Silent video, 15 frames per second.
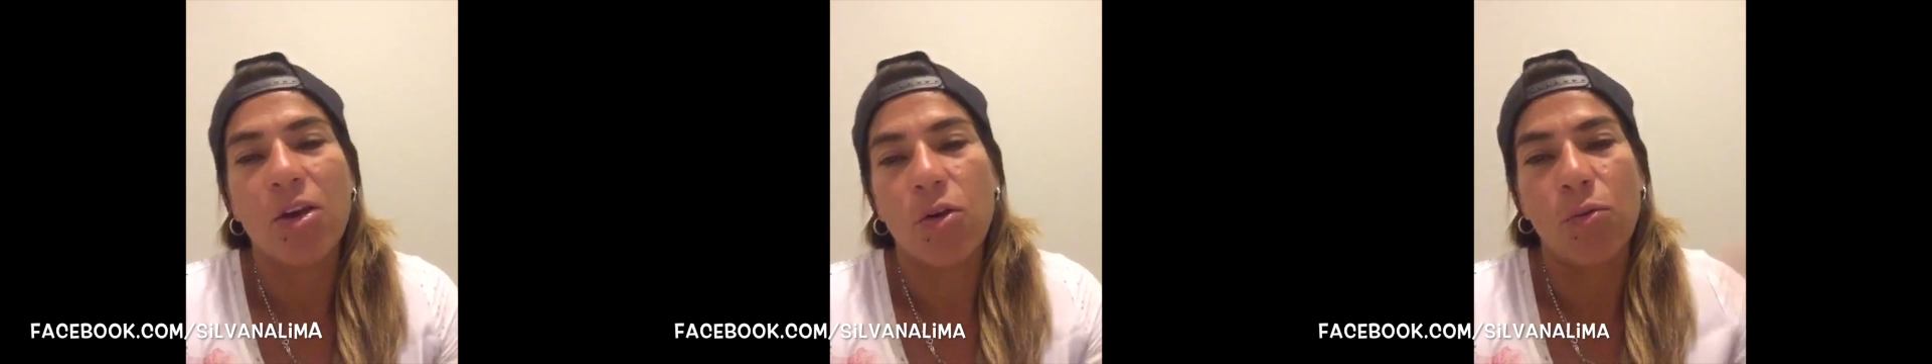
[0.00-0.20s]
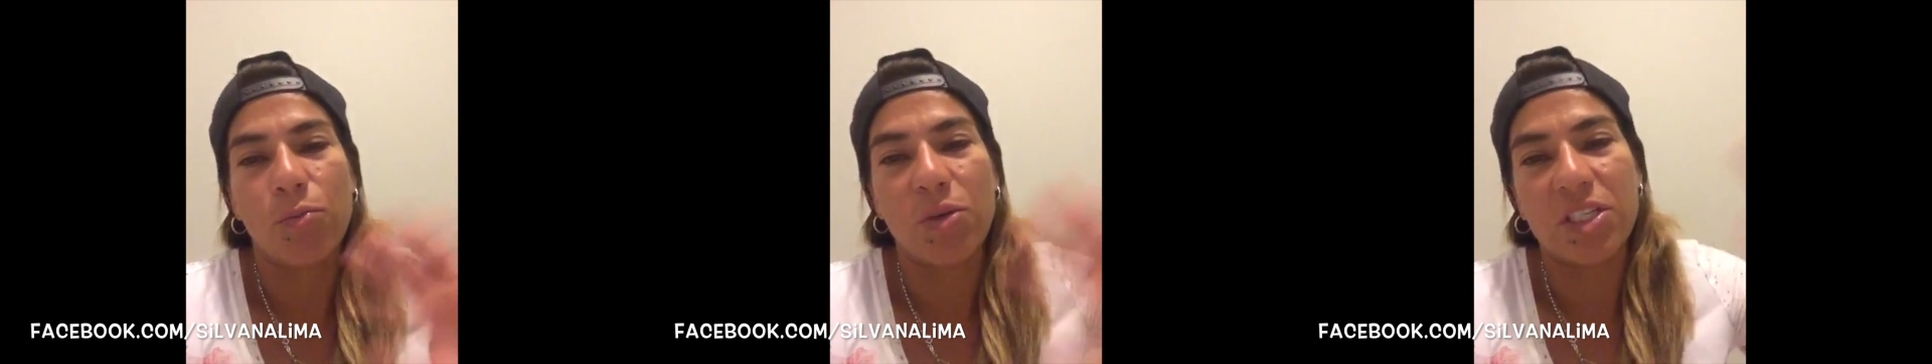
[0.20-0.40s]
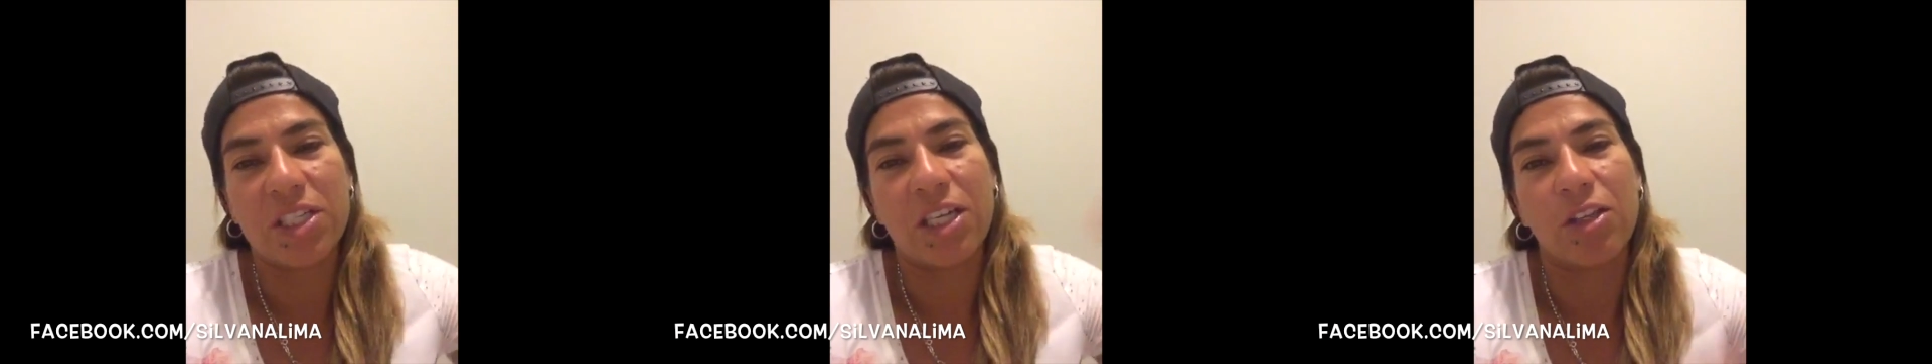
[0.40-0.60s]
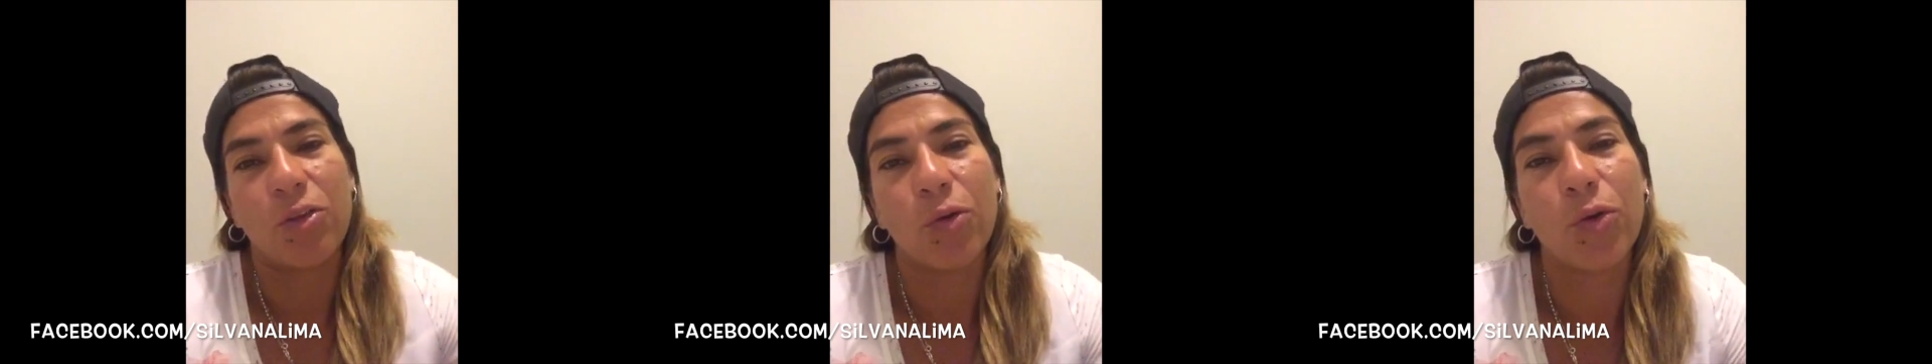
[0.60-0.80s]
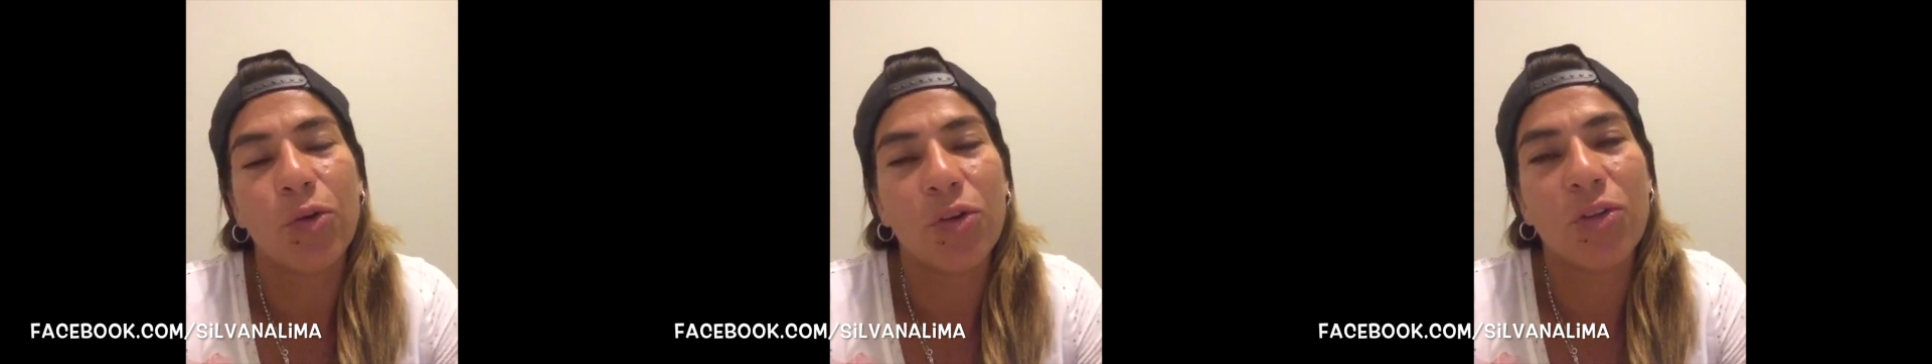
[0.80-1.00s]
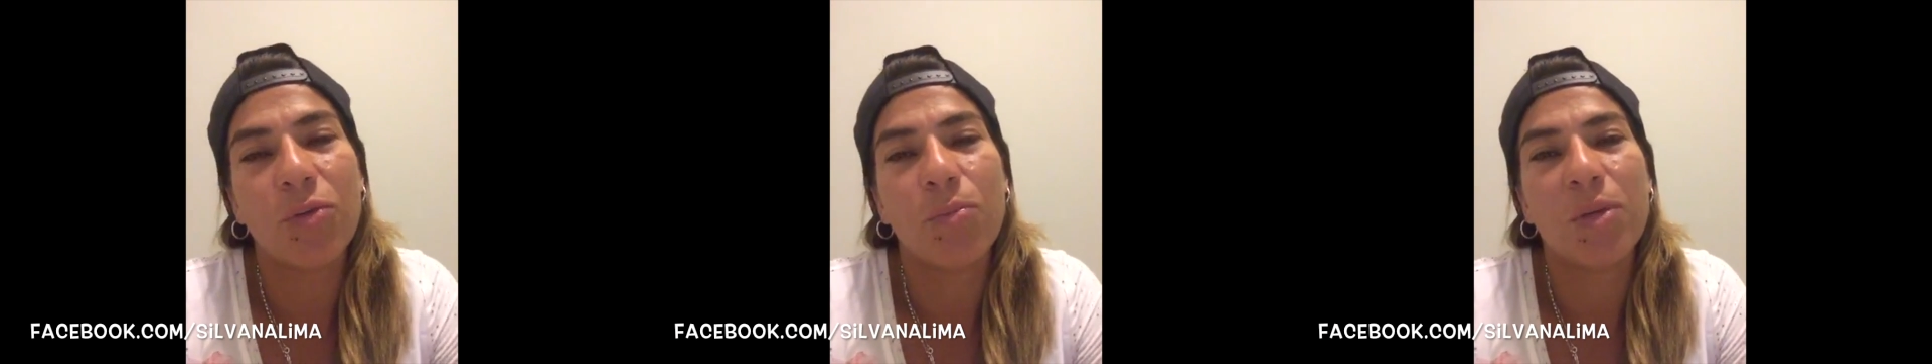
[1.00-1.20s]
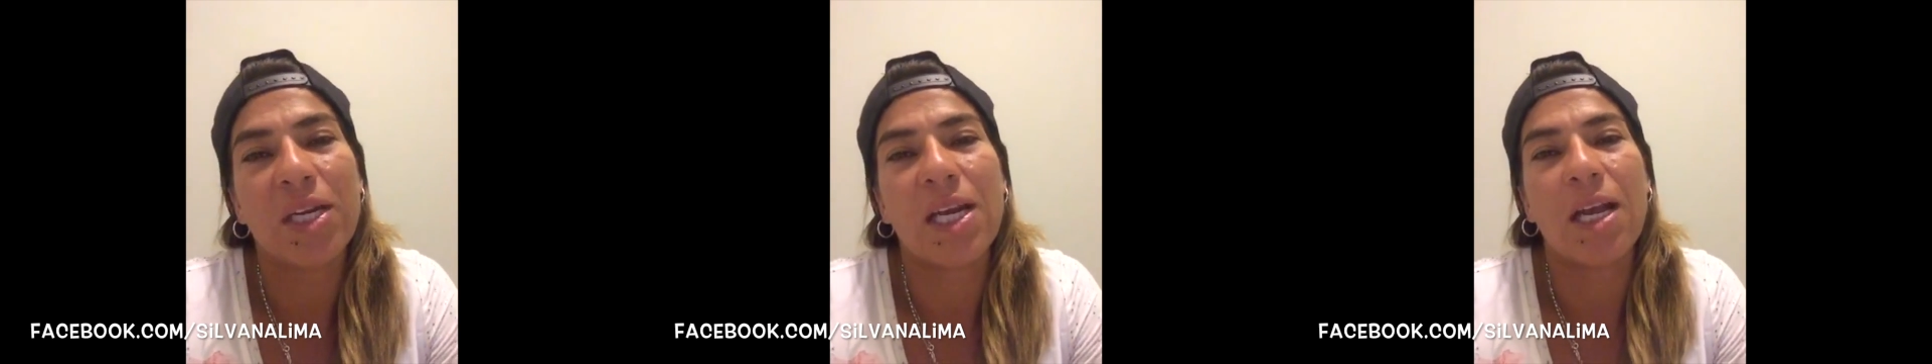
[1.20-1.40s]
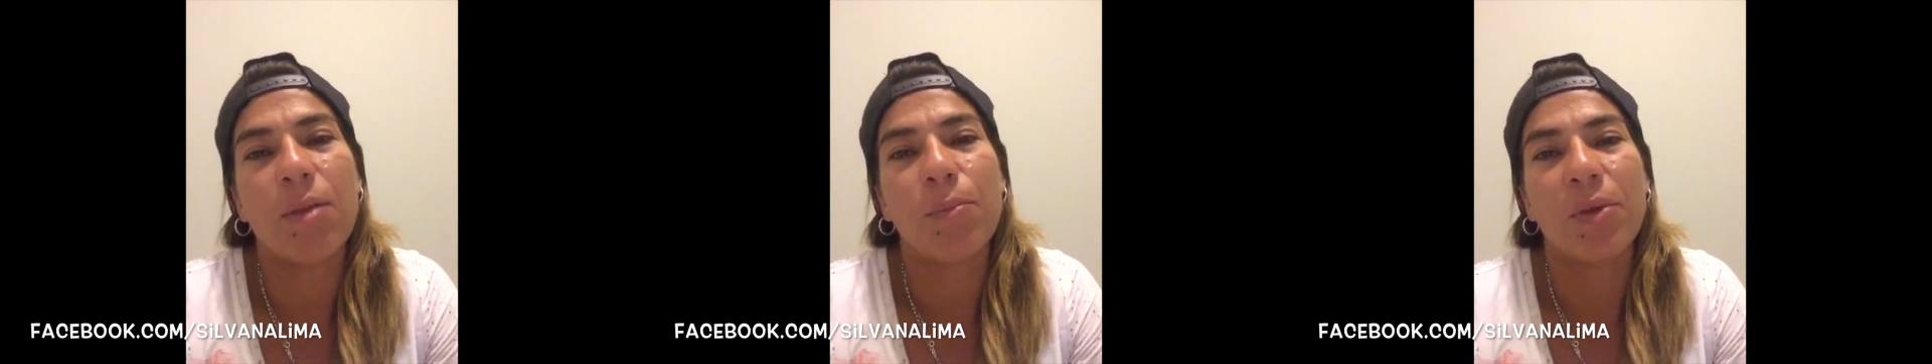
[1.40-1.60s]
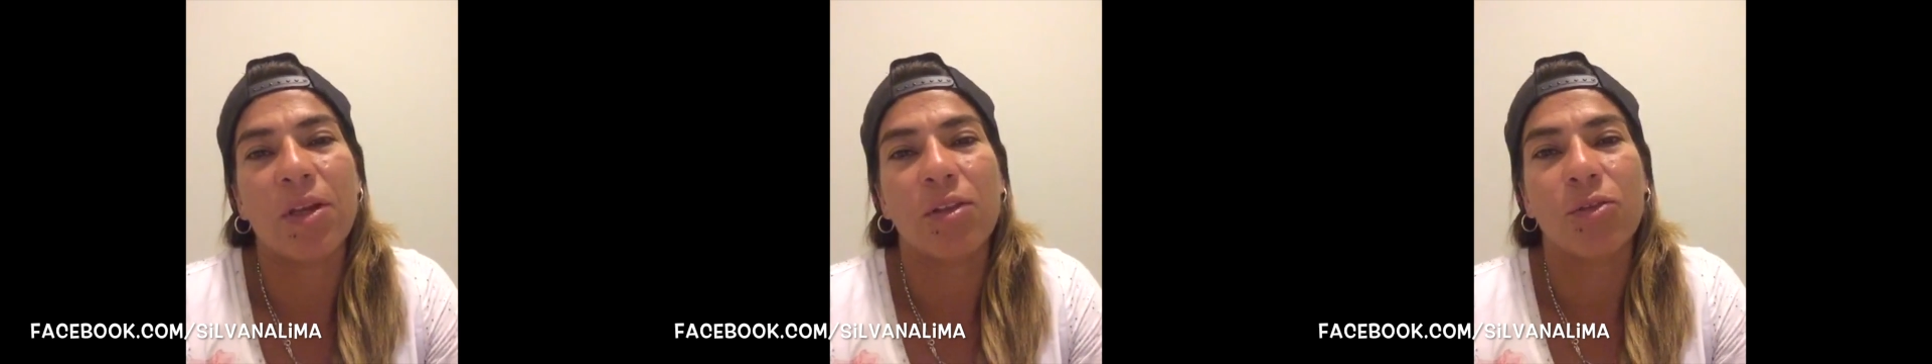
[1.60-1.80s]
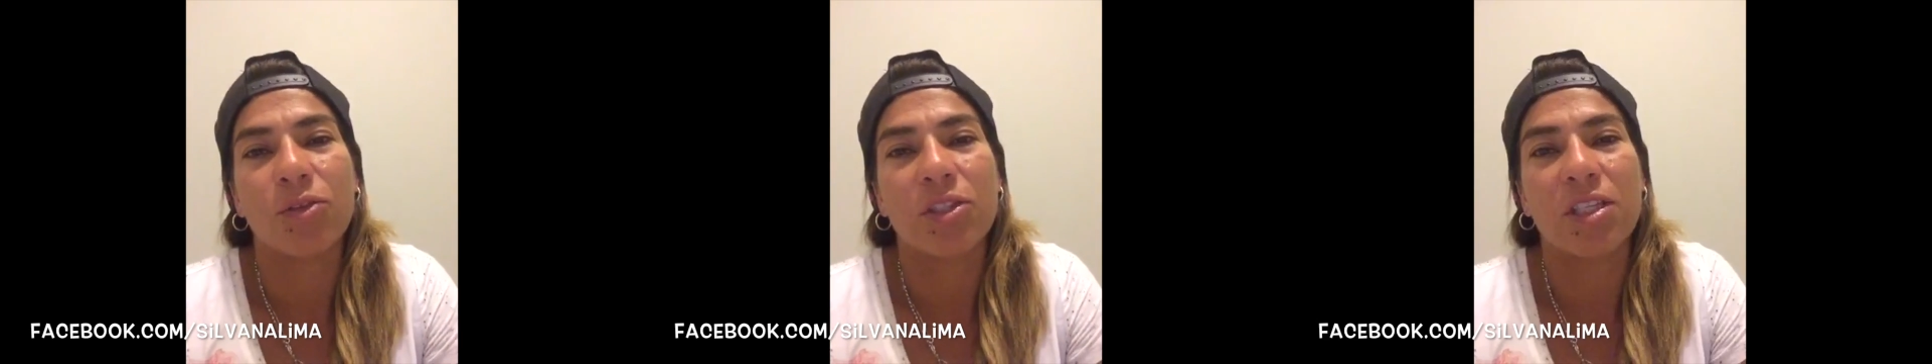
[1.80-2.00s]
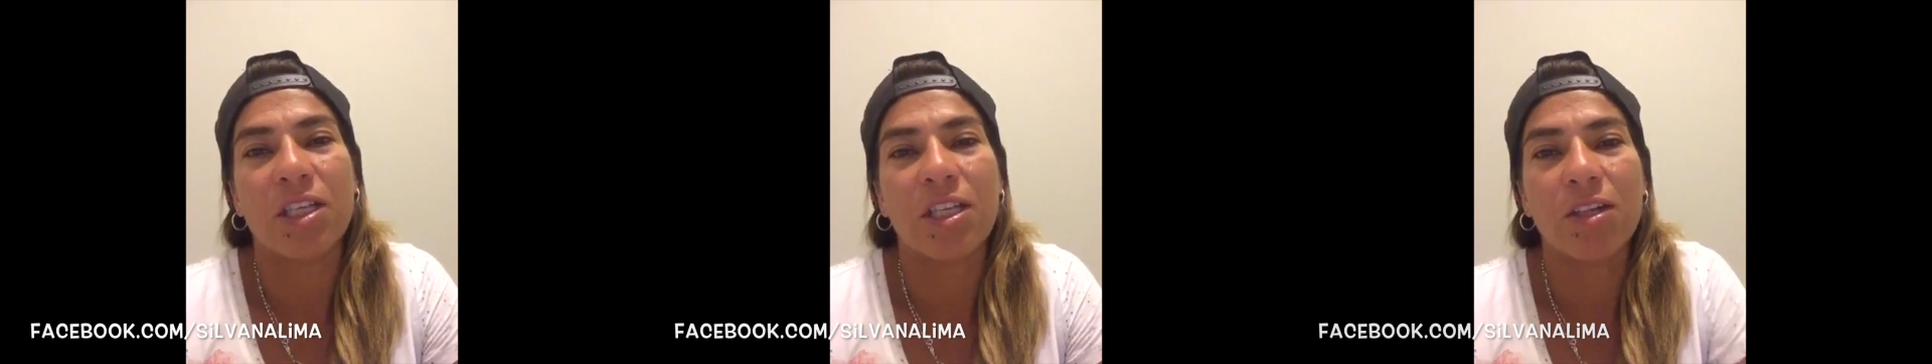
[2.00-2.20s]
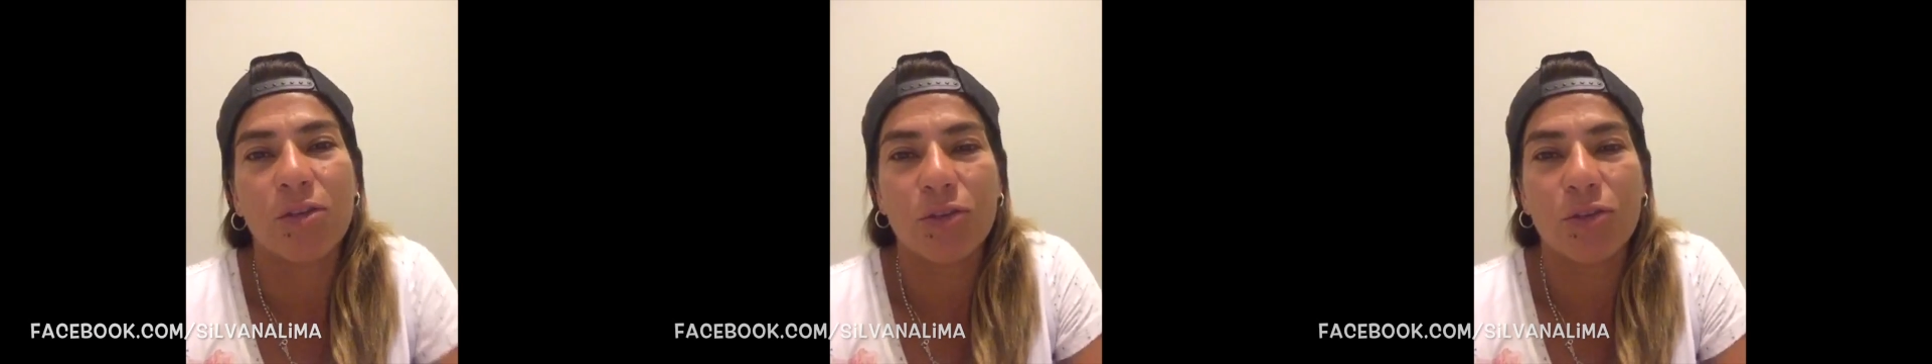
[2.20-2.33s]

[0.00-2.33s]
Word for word: Um beijo a todos, obrigado pela torcida,